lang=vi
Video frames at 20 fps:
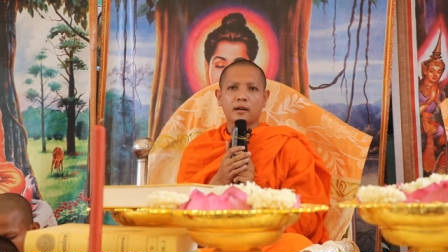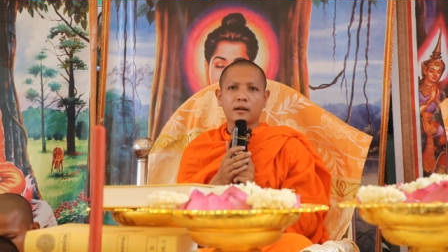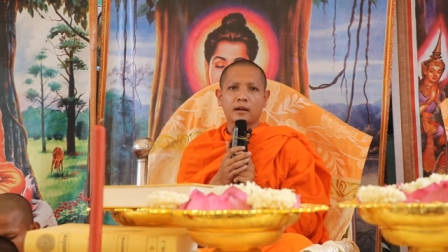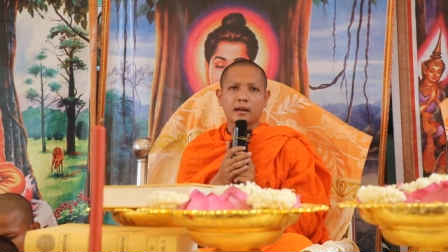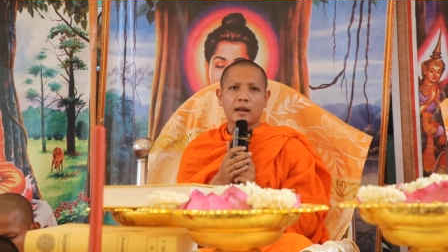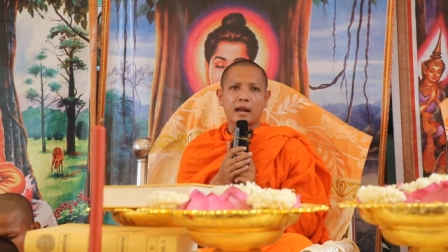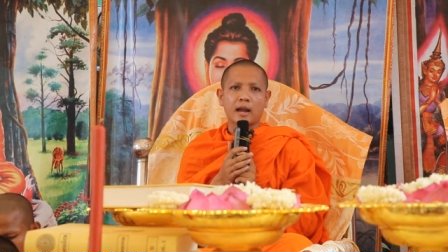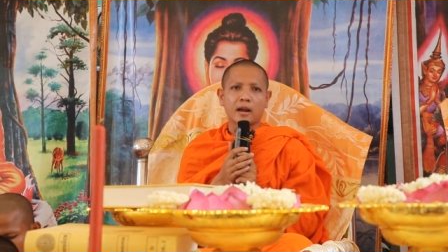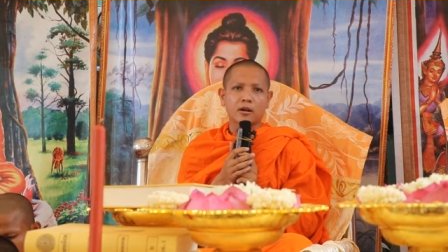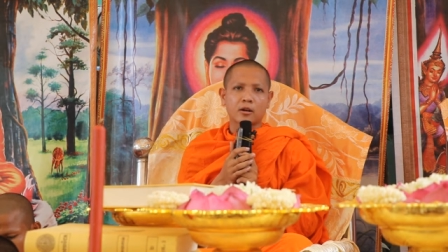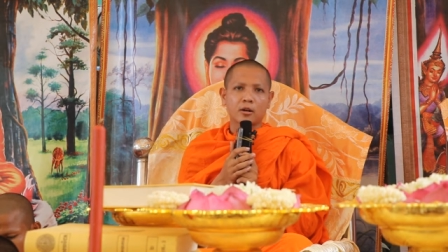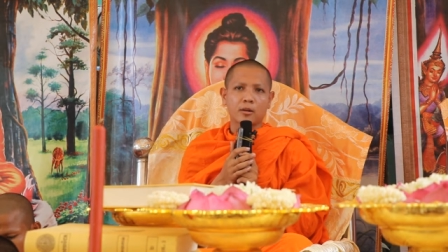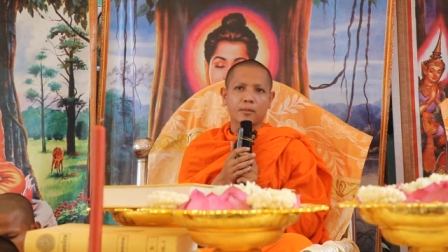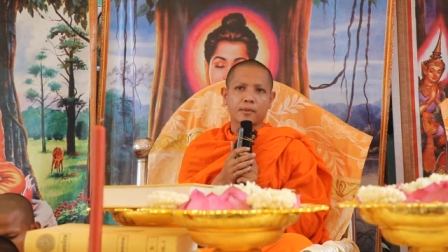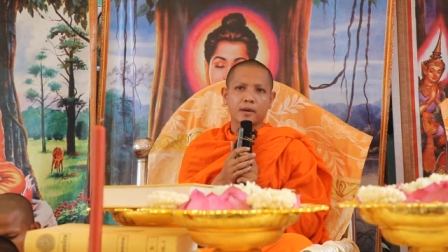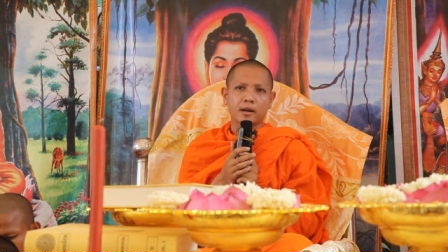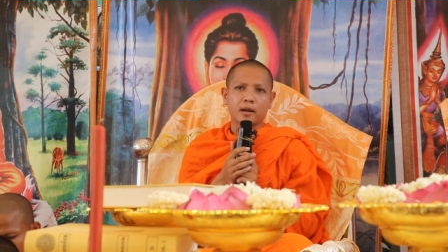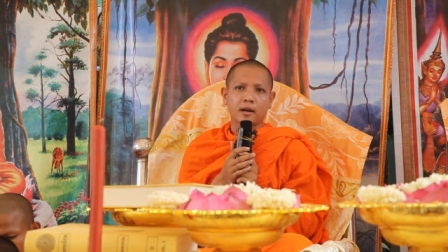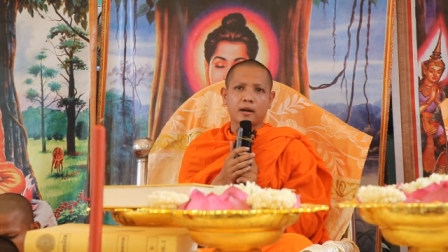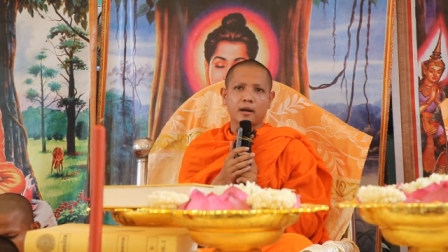cả nạ cột
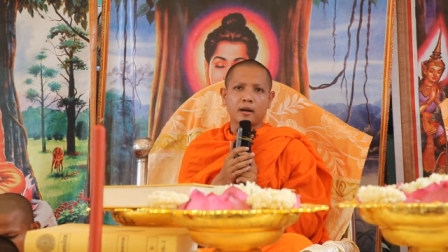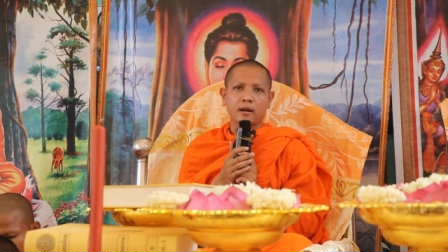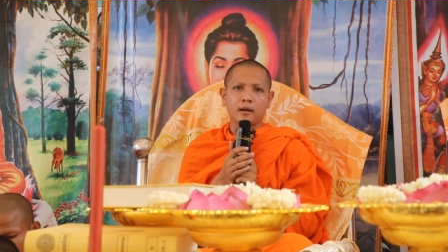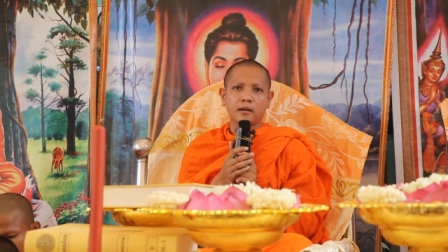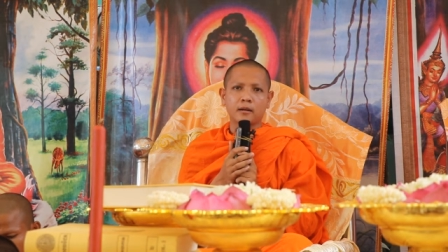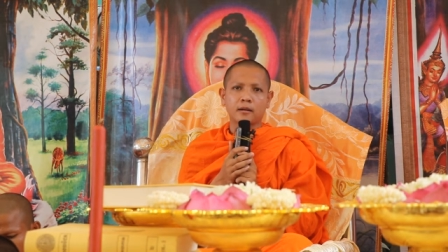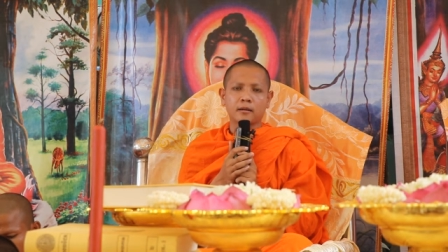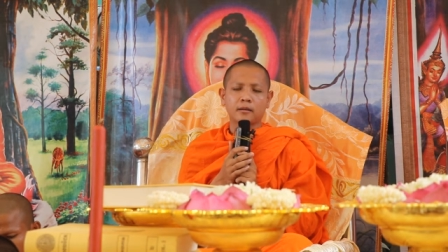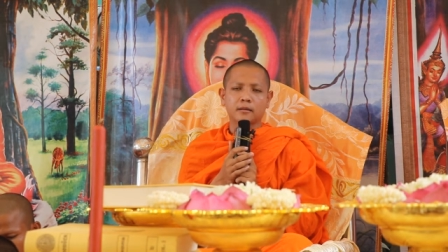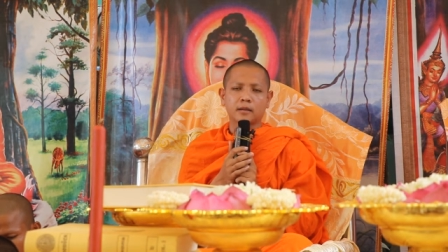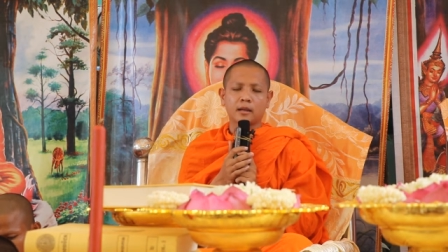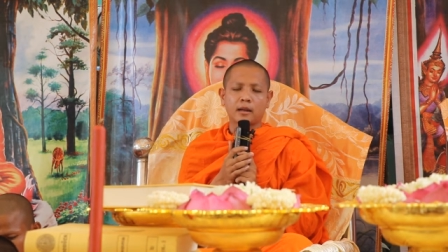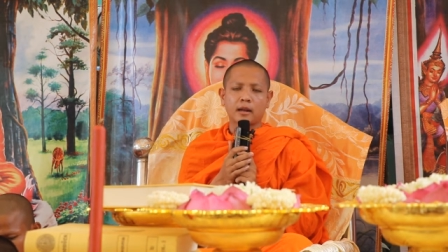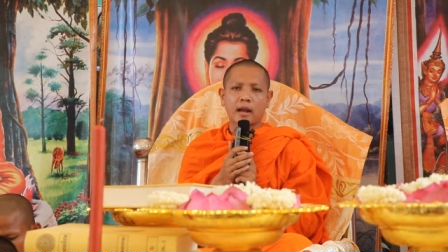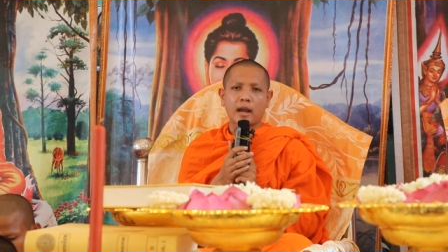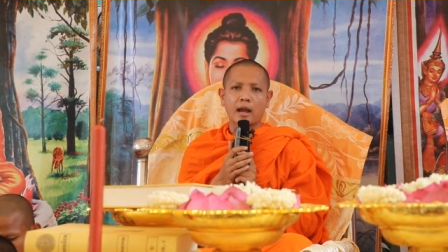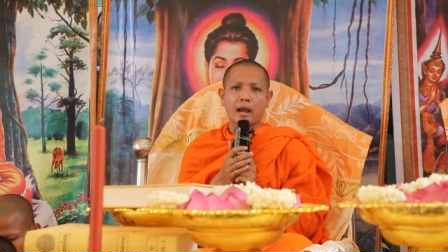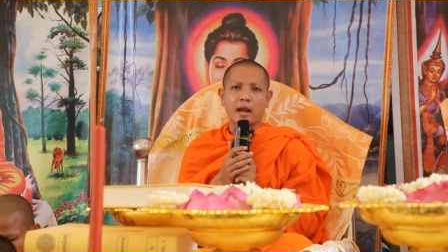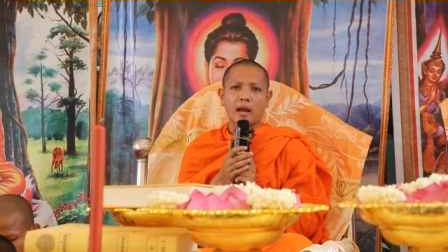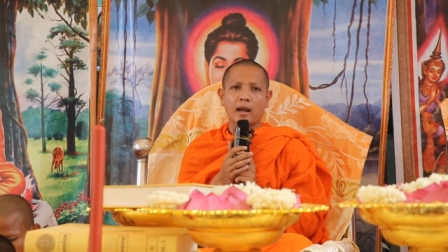cơn sờ
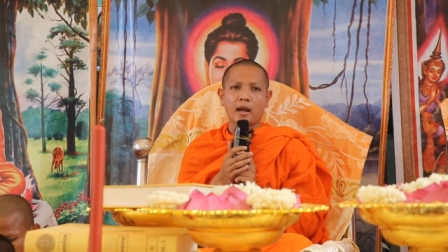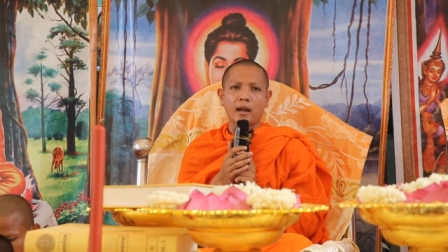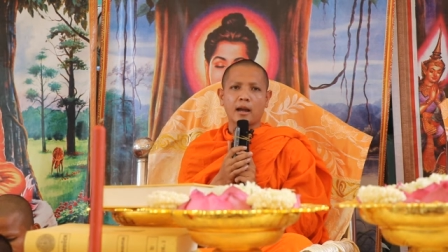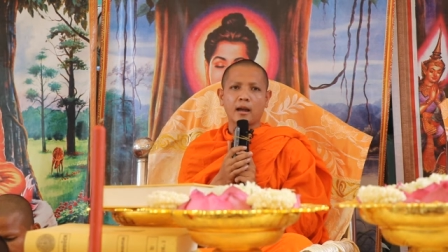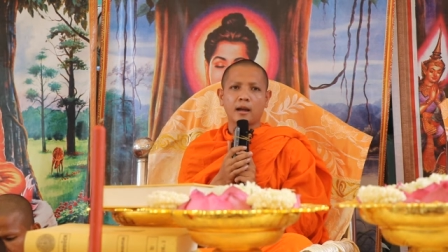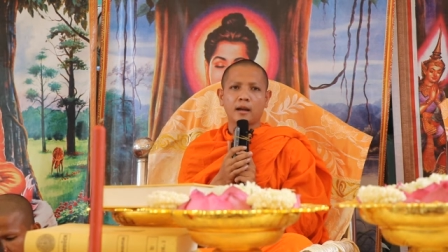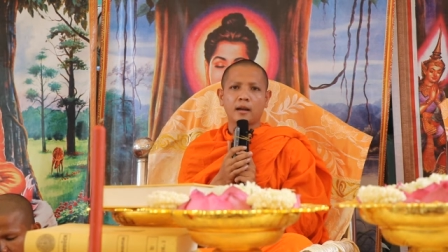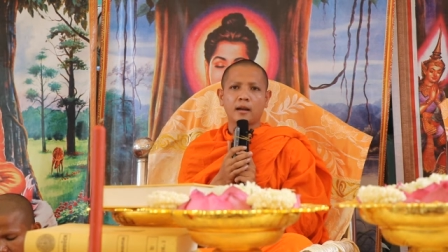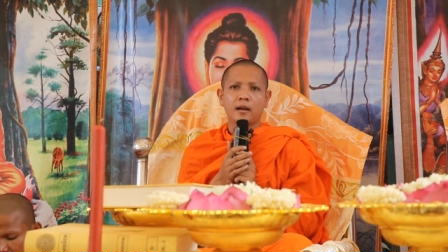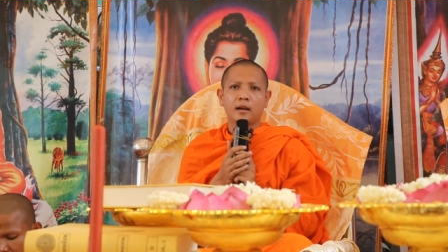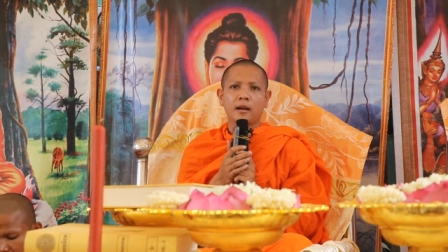la